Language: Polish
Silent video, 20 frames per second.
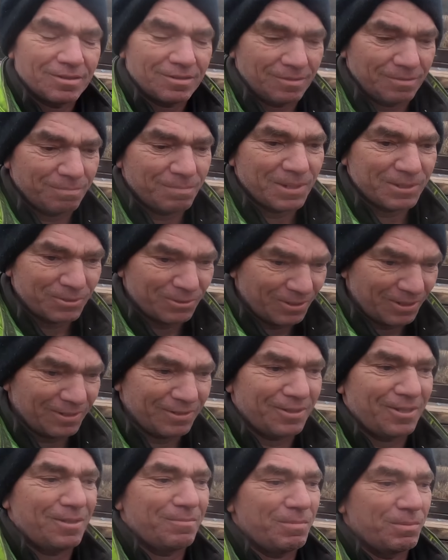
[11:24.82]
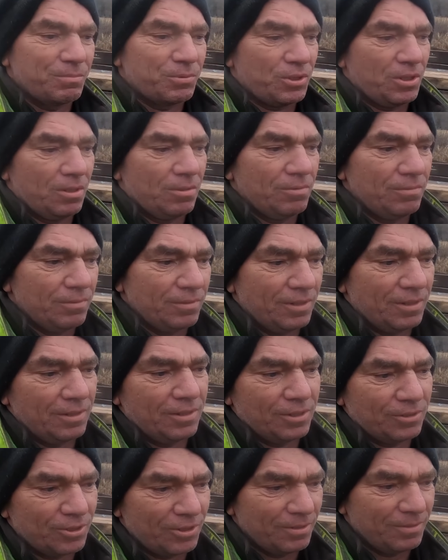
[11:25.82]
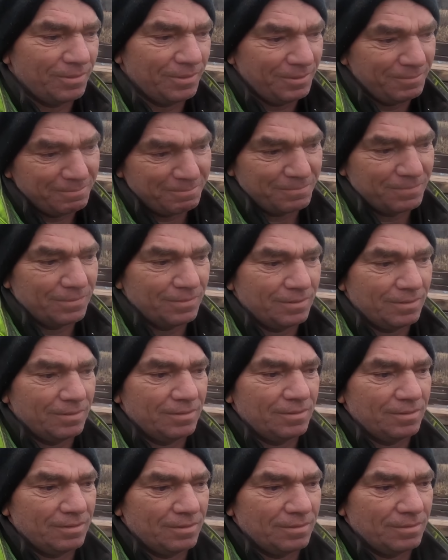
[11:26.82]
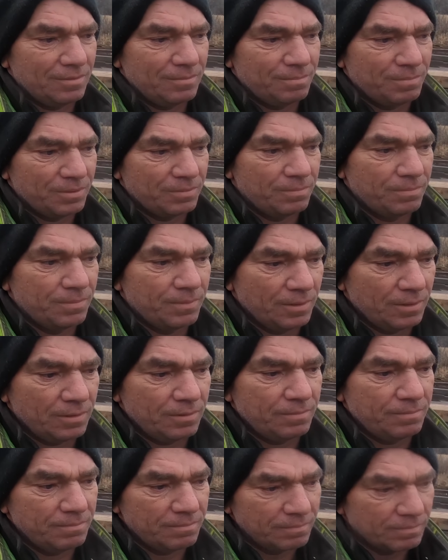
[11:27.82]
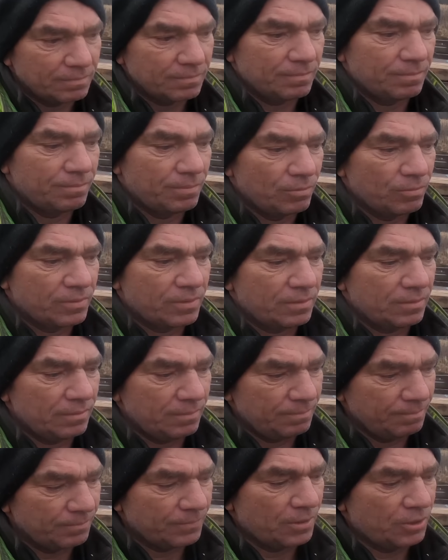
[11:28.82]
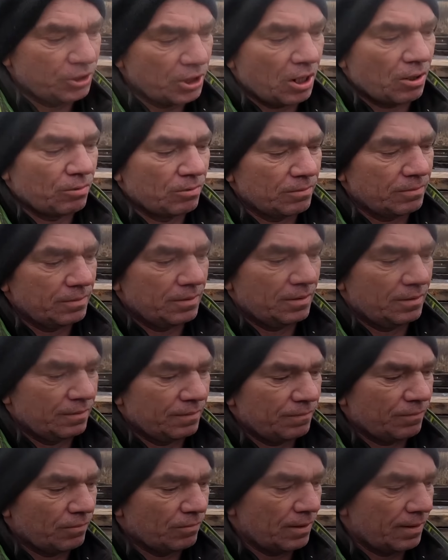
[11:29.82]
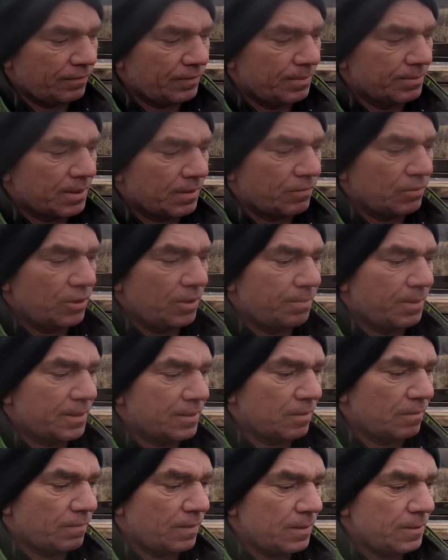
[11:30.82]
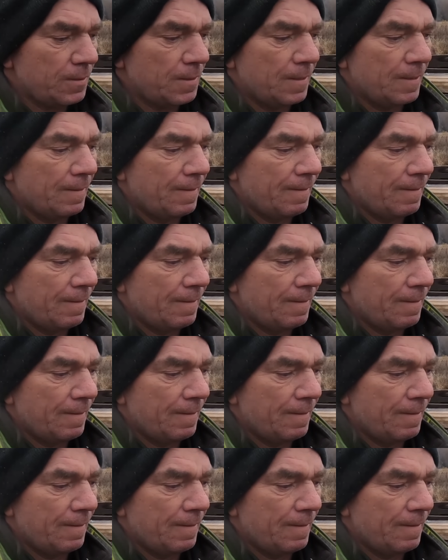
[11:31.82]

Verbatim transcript: E, bardzo chętnie bym przyjął, jeżeli e, by, by był, chciał e, w ogóle w tym zawodzie pracować.